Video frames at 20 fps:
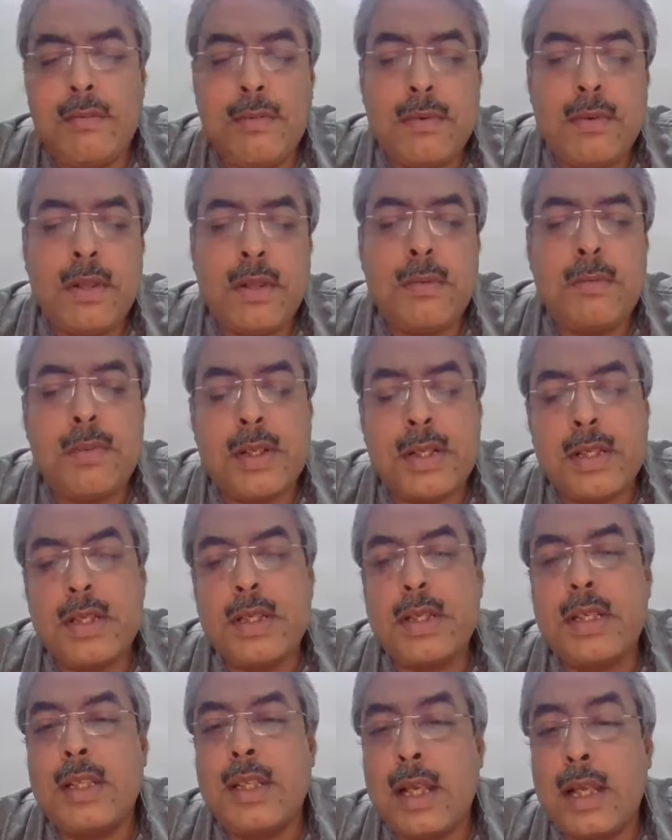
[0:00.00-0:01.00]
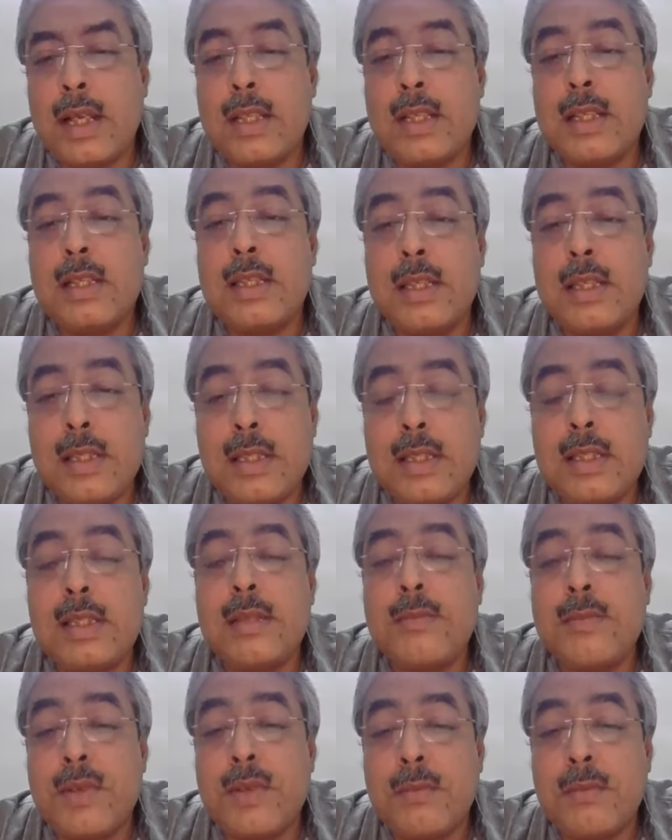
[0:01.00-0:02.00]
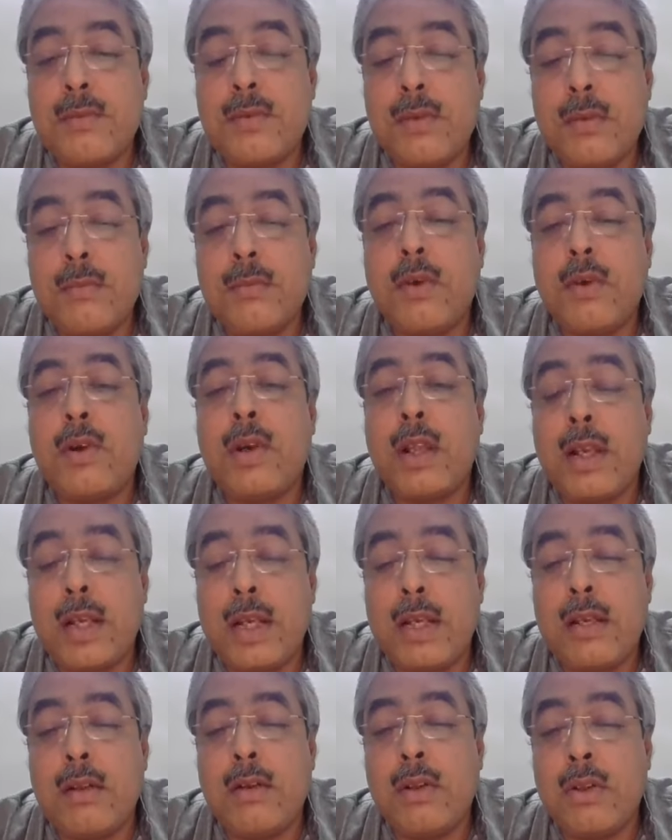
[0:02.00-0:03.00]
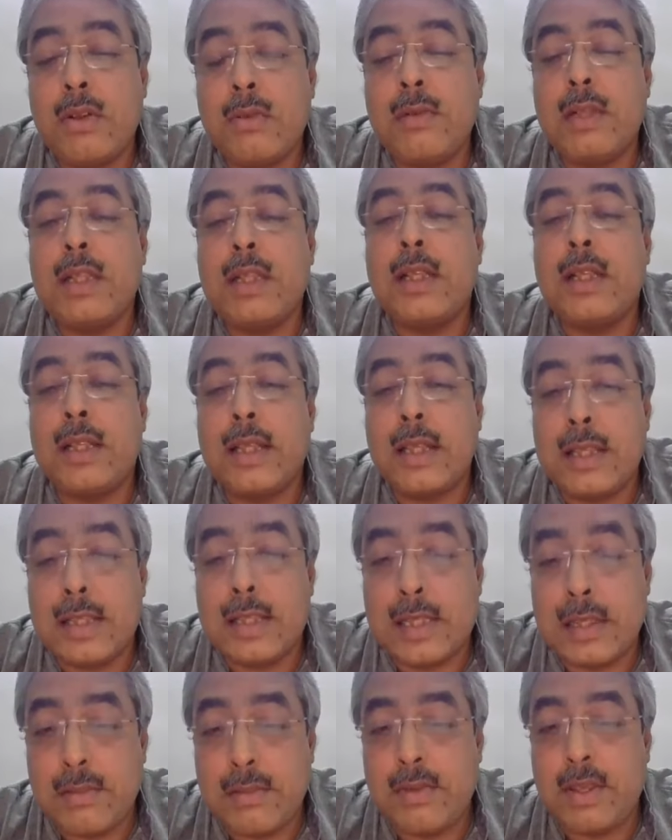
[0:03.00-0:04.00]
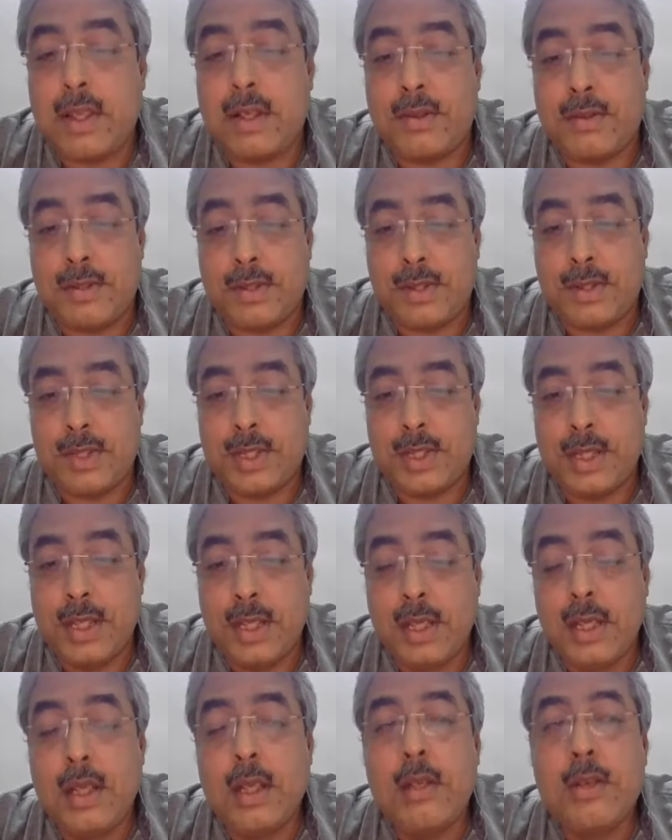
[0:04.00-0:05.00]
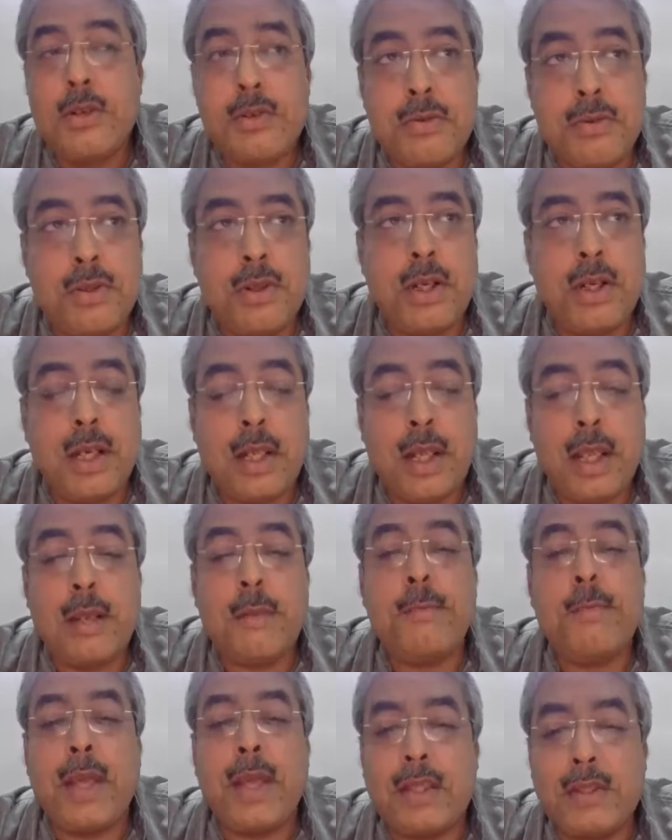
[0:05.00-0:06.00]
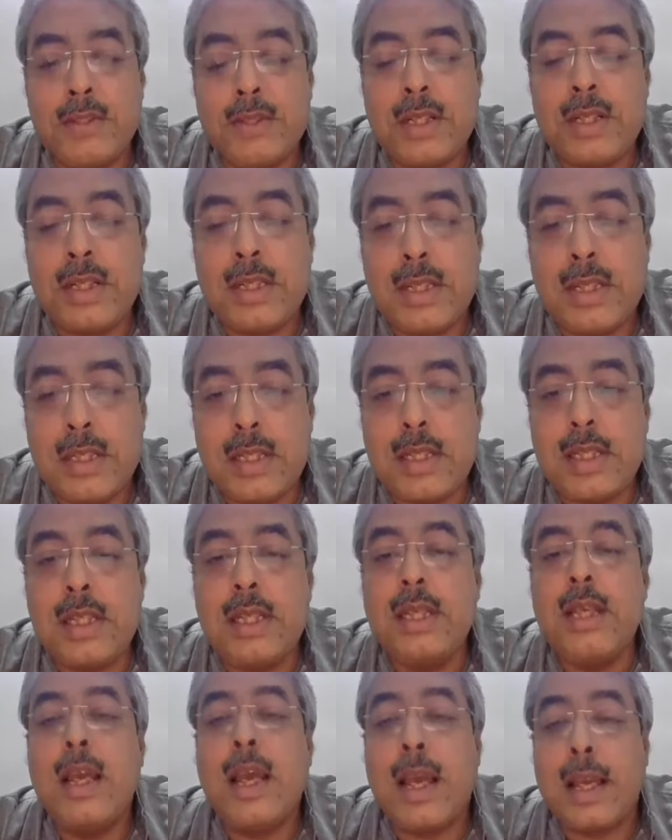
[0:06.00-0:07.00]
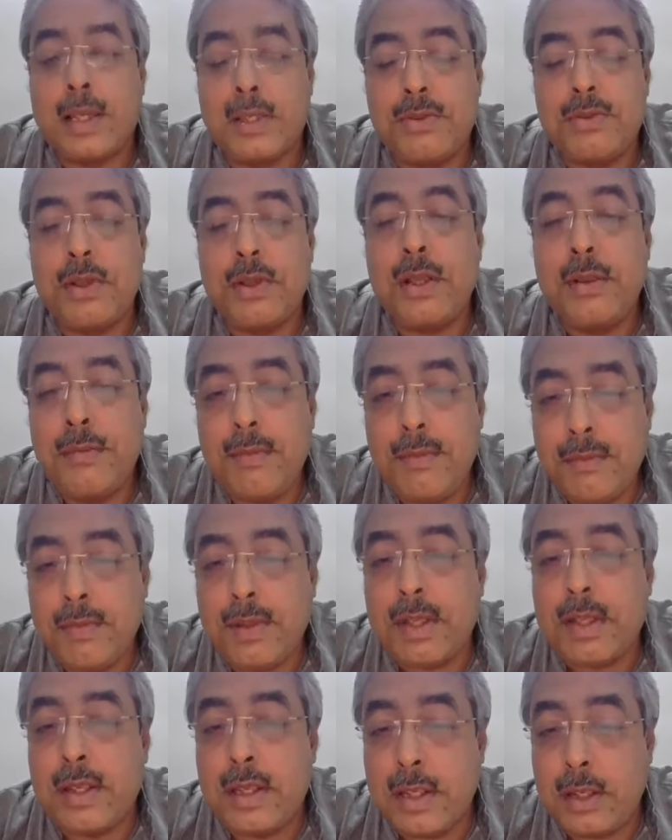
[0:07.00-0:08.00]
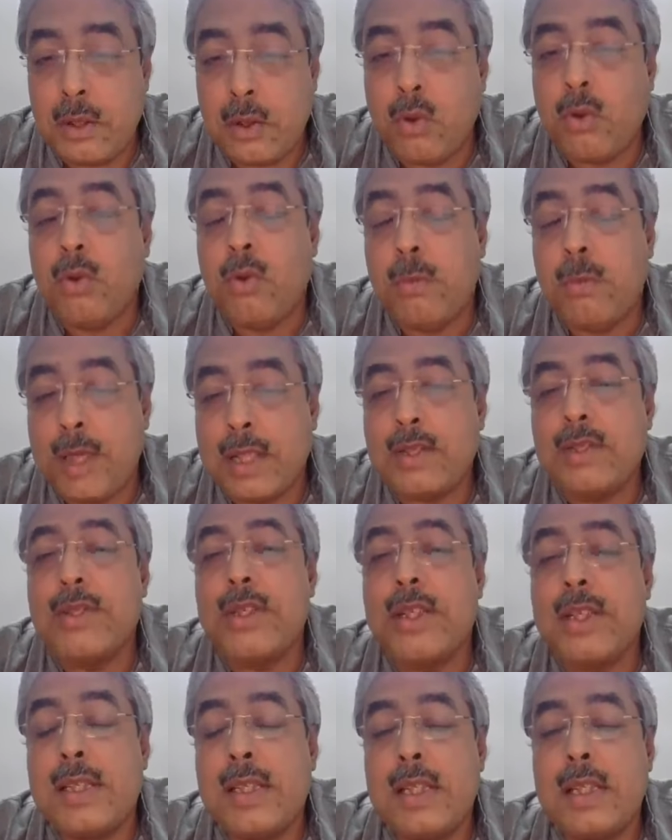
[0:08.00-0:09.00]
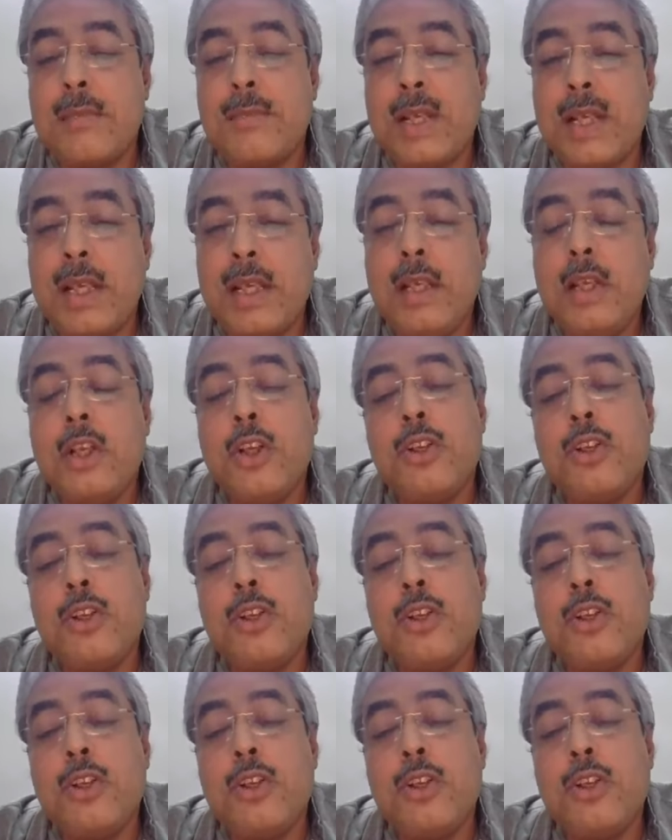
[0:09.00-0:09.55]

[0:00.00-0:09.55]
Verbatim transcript: টু ফোরটিন পার্সেন্টে দেখা যাচ্ছে যে সিমটম গুলো মডারেট অথবা তার থেকে সিভিয়ার হচ্ছে সুতরাং এর প্যাথোজেনিসিটি অ্যাকচুয়ালি ভেরি লো প্যাথোজেনিসিটি মানে